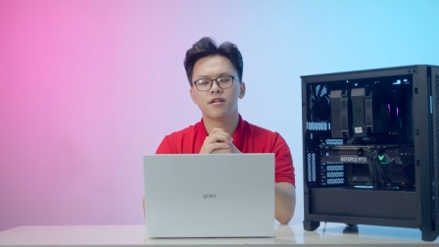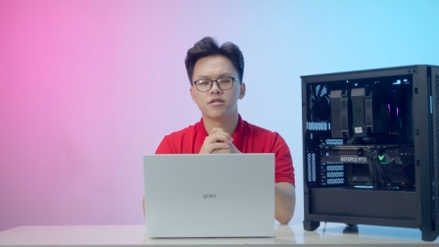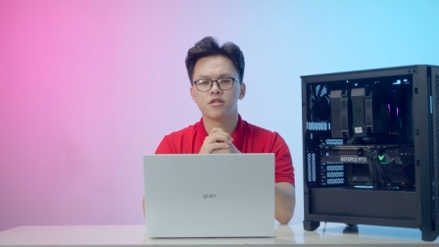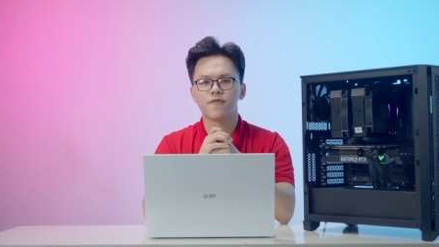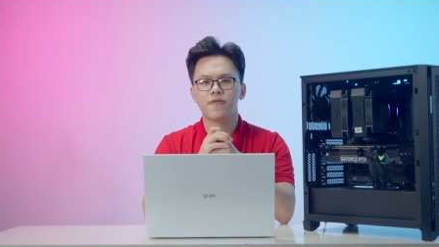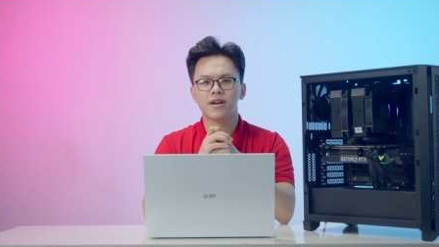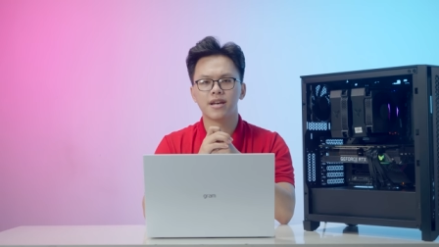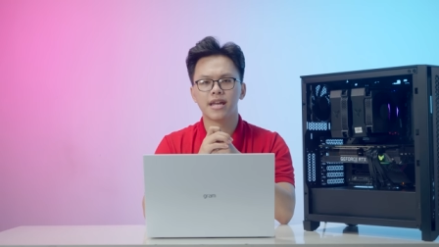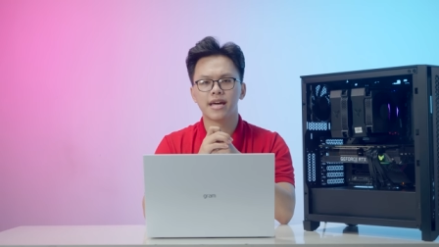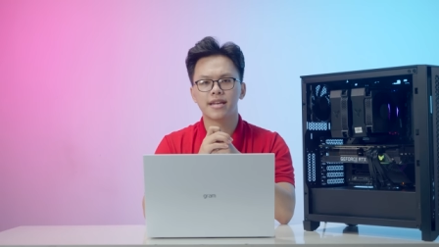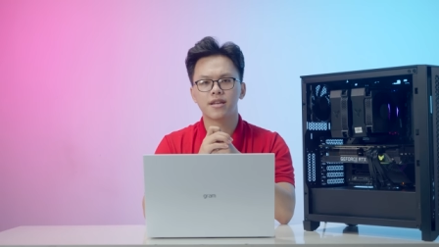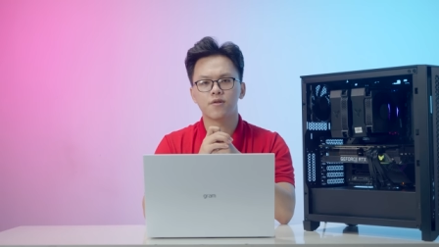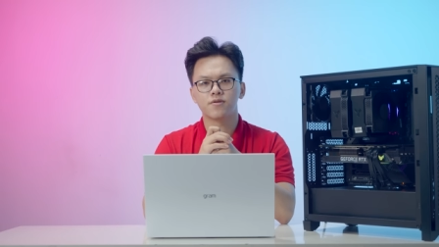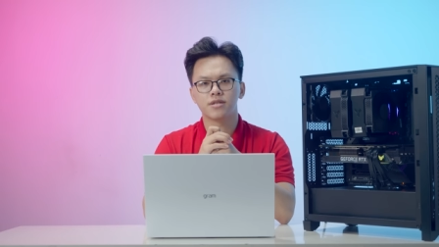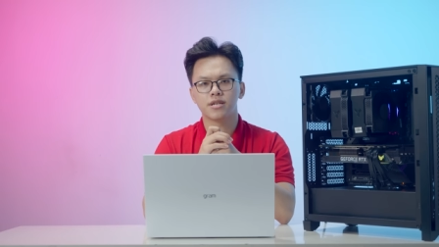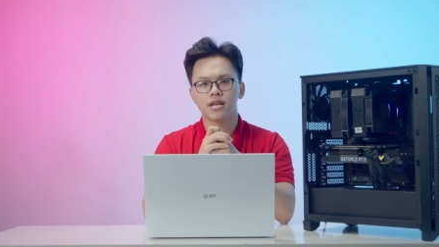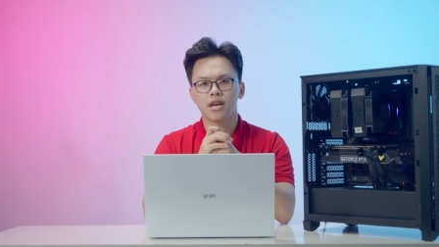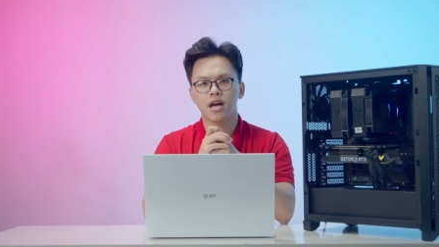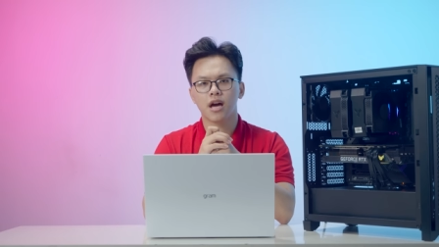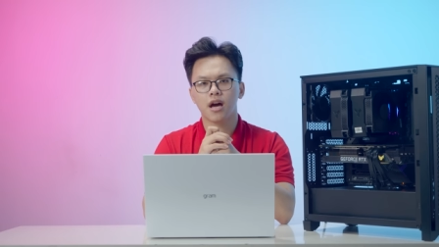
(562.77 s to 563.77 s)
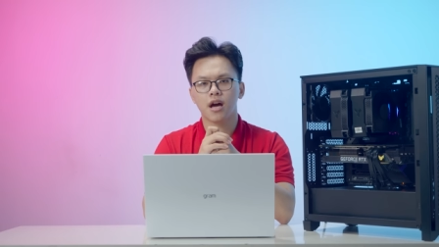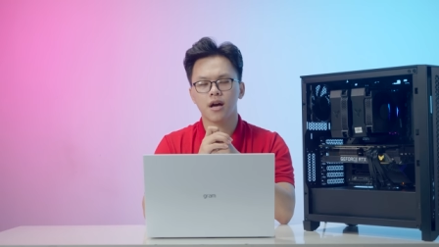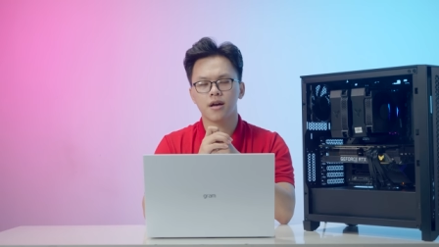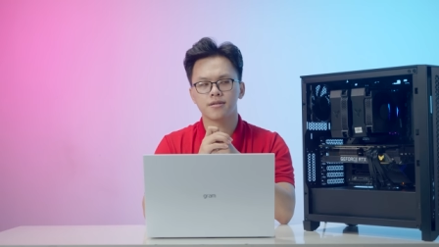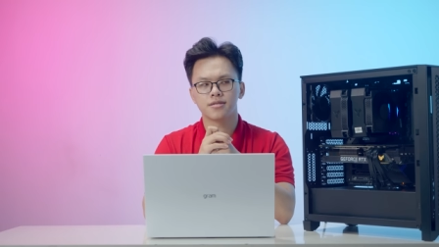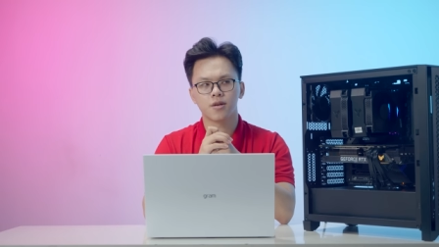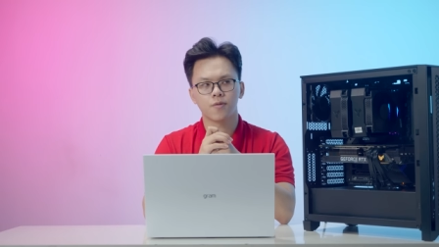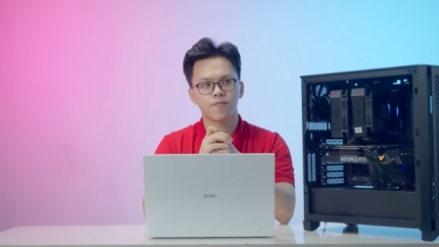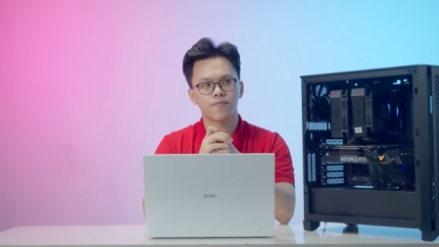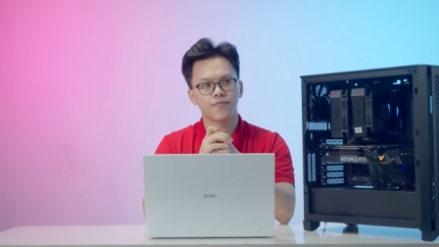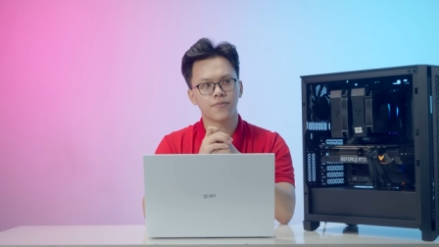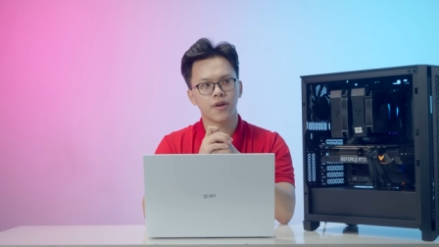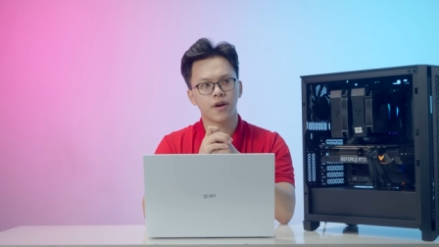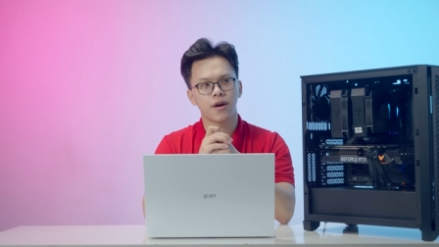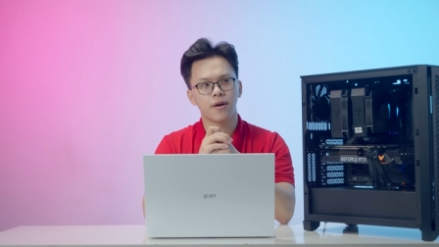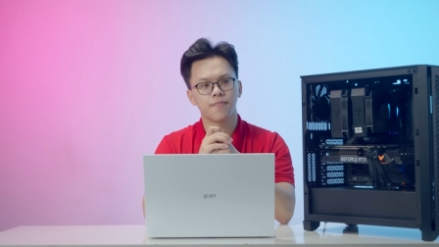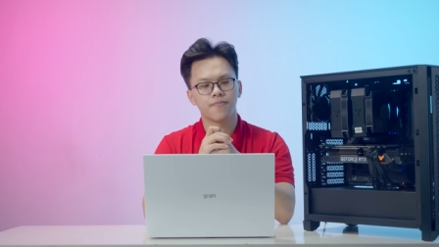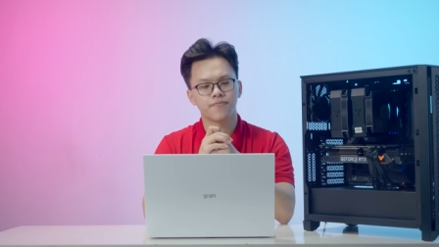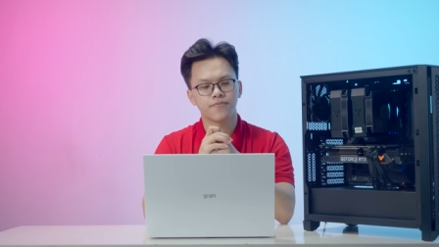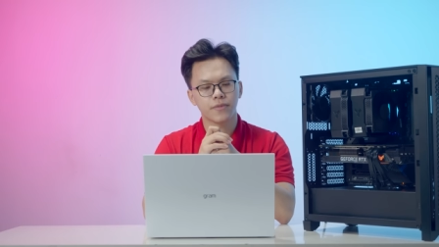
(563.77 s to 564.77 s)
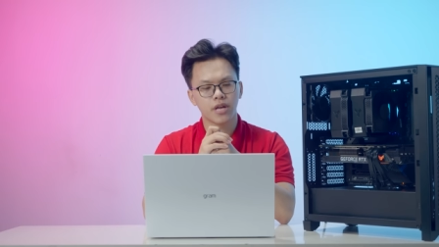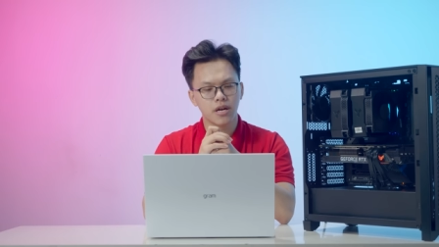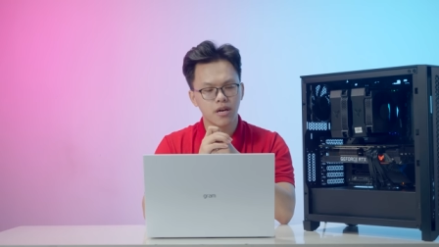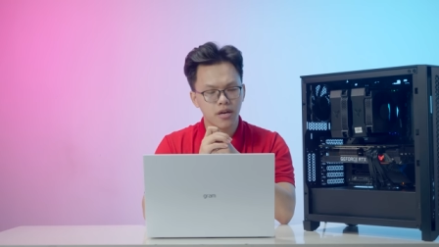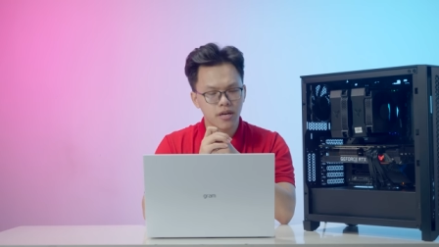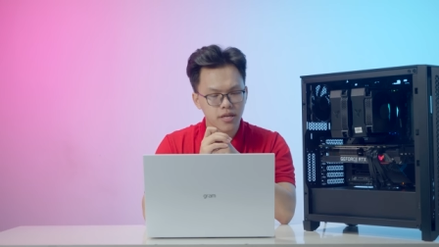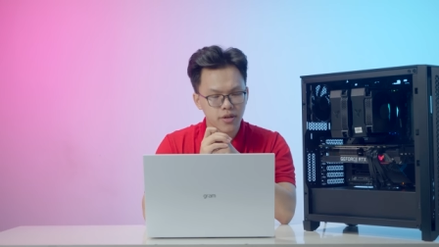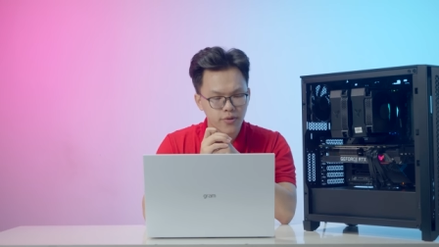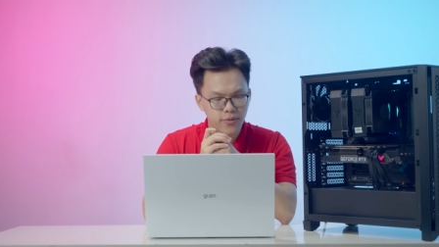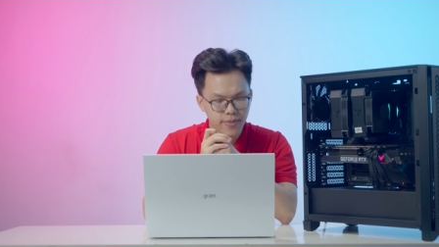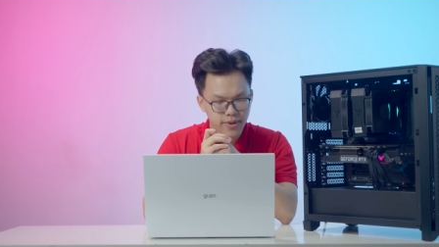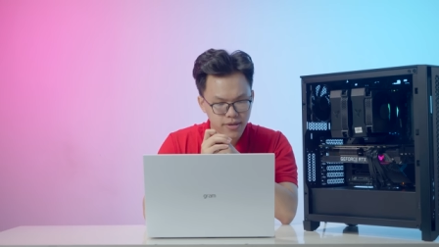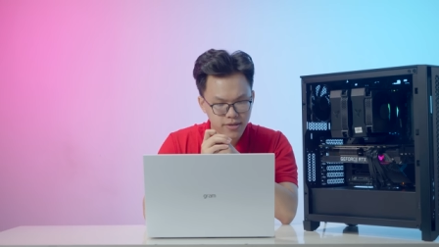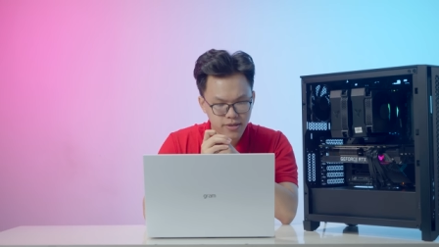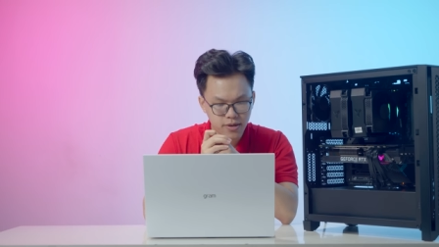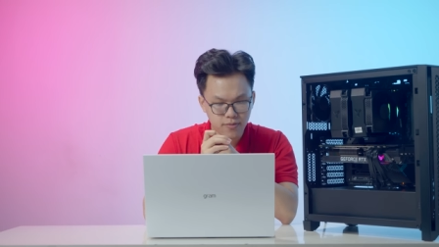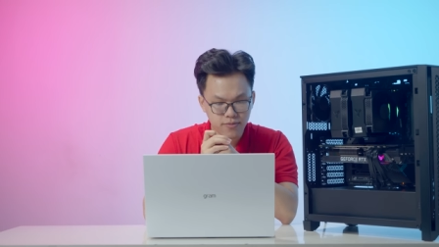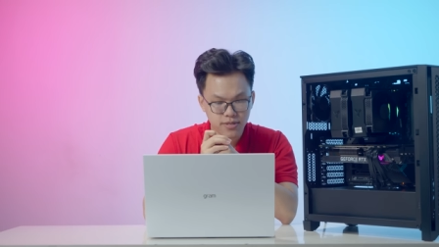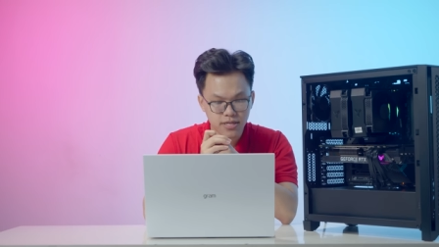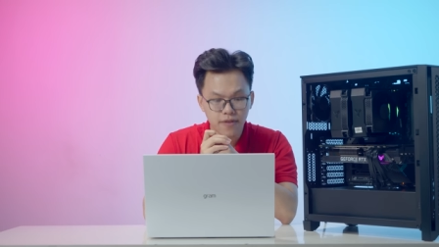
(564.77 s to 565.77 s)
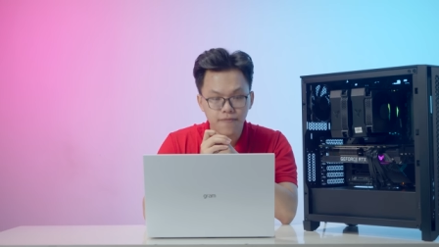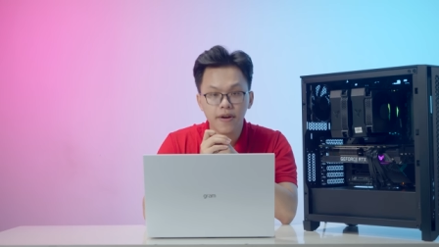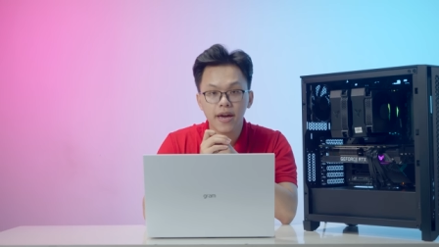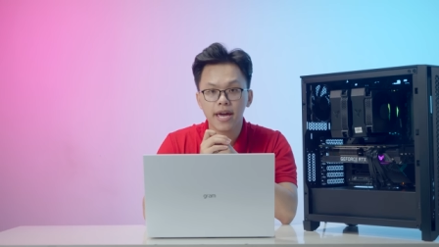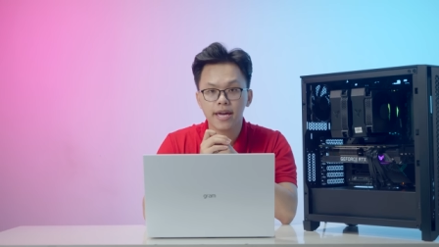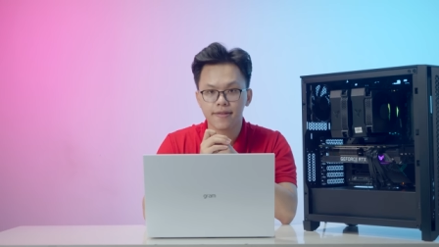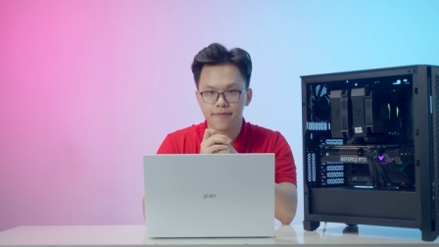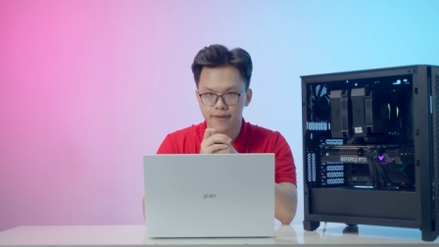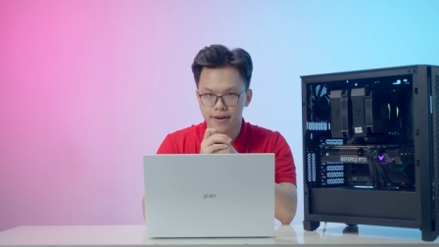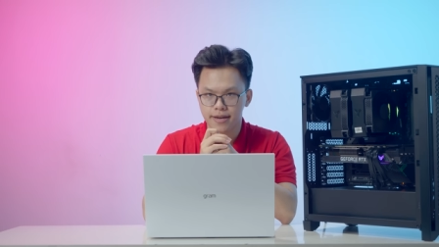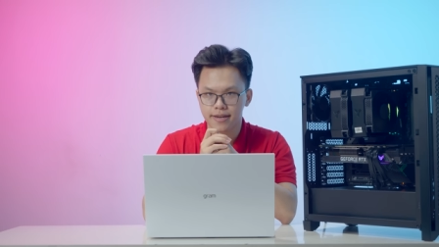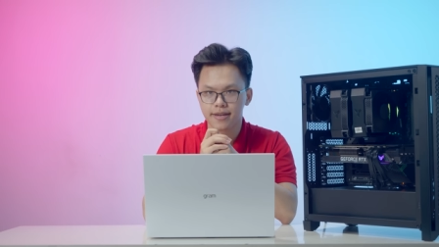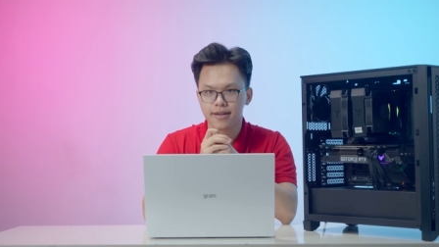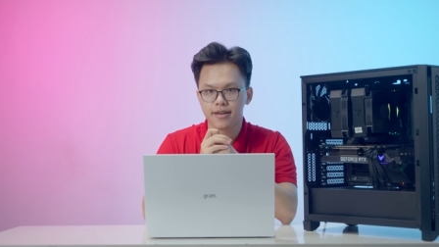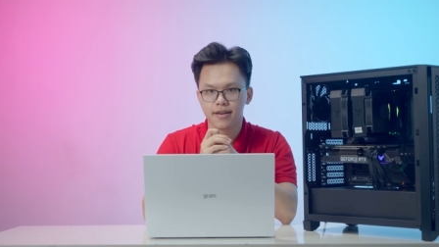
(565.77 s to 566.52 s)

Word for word: tư vấn lên đó chính là dòng uh, mình mới dòng xê bê vậy.